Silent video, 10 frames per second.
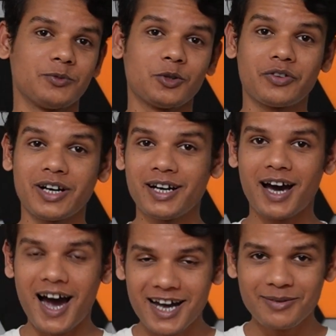तो फ्रेंड
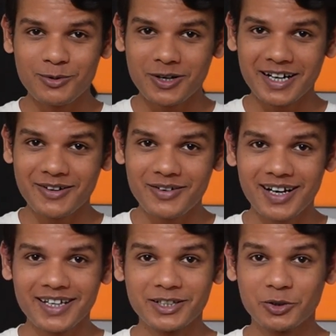आज हम लोग करने
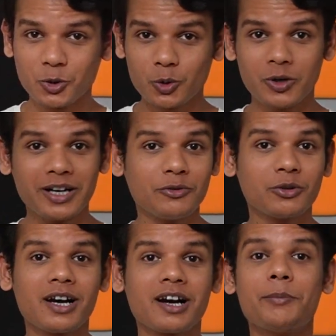वाले हैं ये दोनों
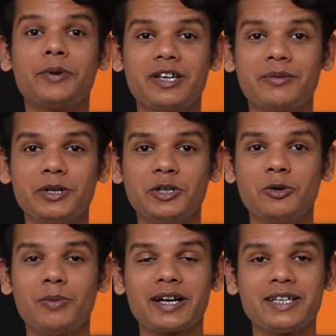हेडफोन का कंपेरिजन
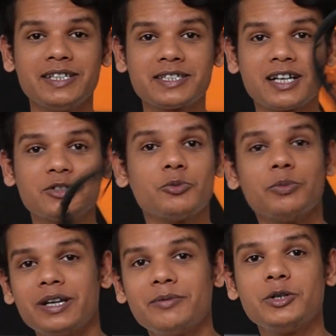वीडियो बाकी इसका जो
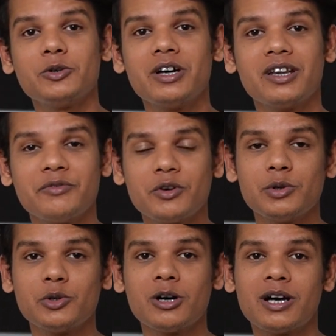मेन वीडियो है रिव्यू
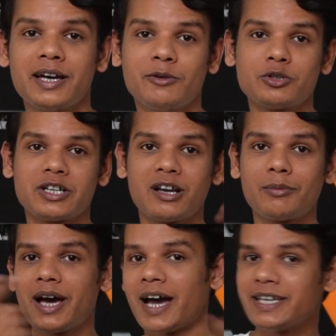वीडियो है वो चैनल
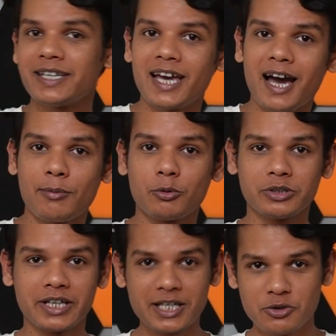में आ ही गया है आप लोग
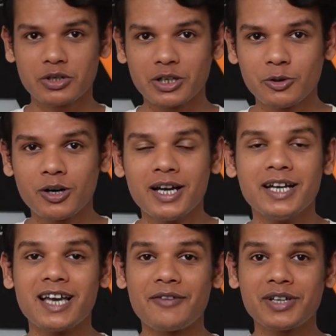देख ही चुके हो
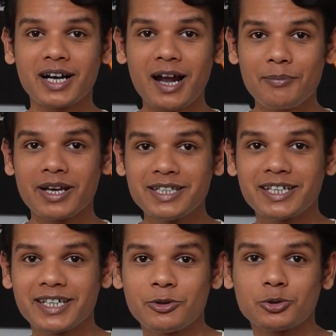या फिर अगर आप नहीं
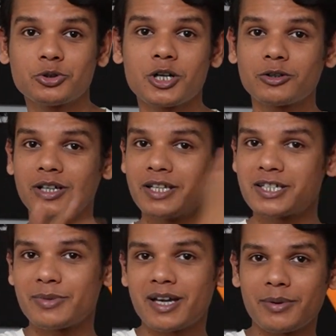देखे हो तो जाओ जल्दी
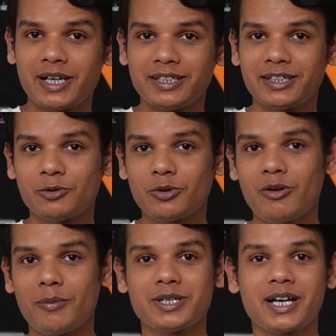से मैं यहाँ पे लिंक दे दूंगा
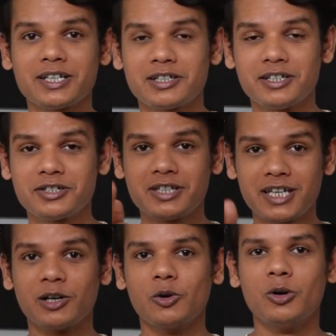वहाँ पे जाके जल्दी से
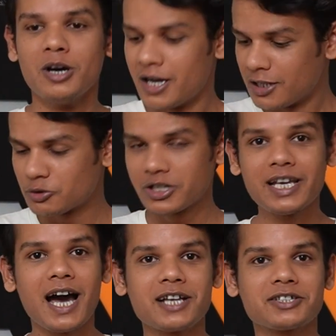देख लो तो
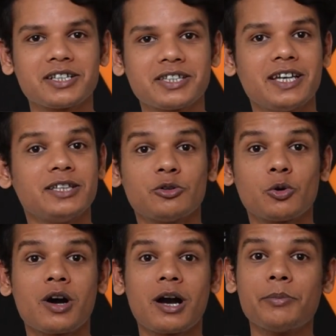चलिए आज करते हैं इन
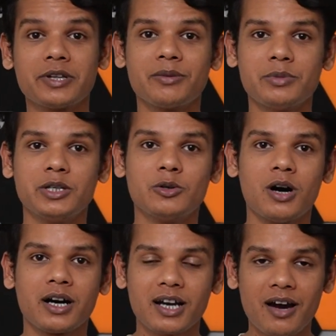दोनों का कंपेरिजन वीडियो
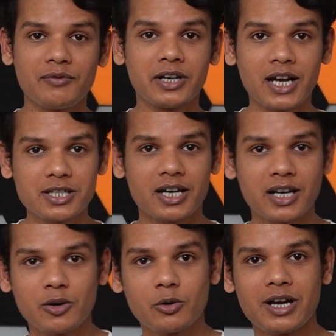अगर आप लेना चाह
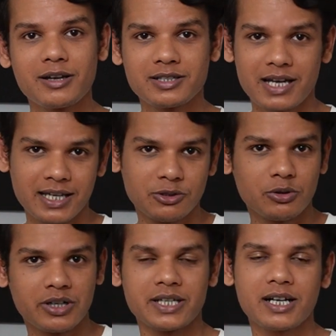रहे हो या चाहे
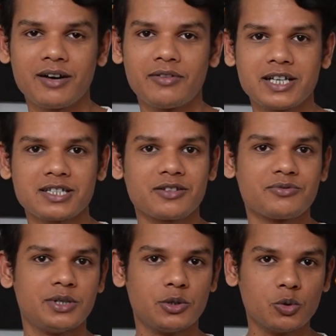तो रेजर का ब्लैक साक्स
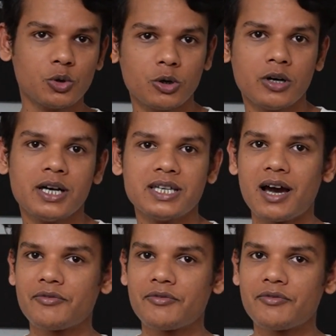वी हो या